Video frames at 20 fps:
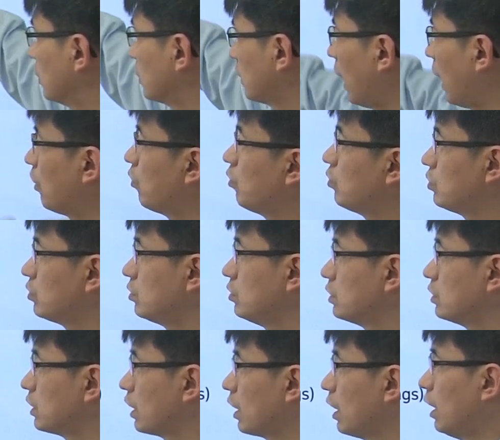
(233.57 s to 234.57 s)

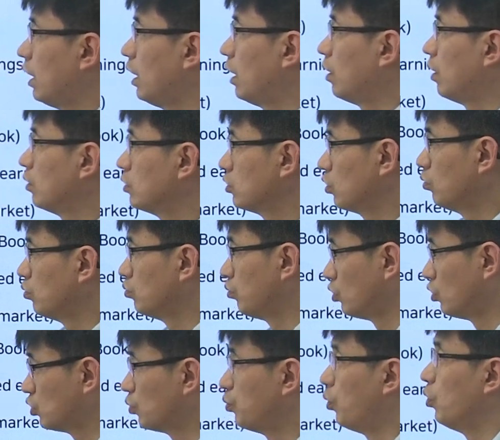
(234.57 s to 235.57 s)
단어들을 제가
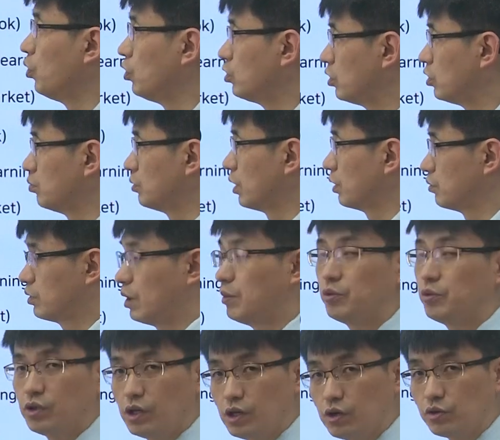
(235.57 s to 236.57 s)
먼저 보여드립니다. 그래서
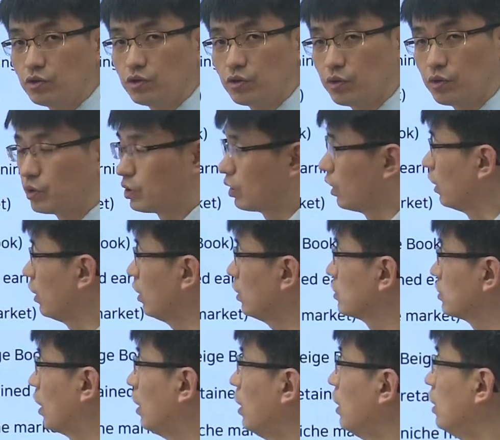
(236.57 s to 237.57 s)
한번 읽어드려요. 이렇게.
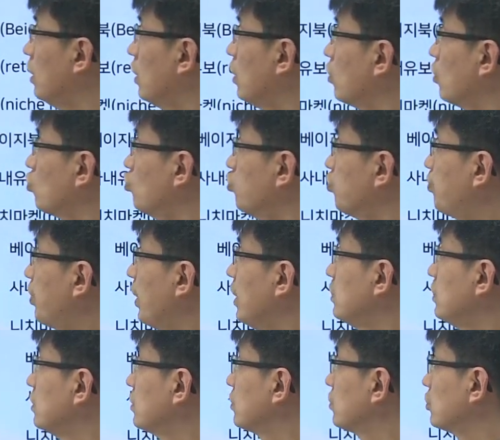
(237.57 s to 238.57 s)
자,
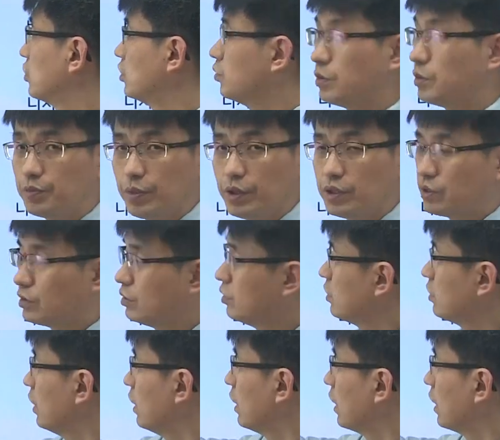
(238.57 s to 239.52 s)
9페이지에서 12페이지는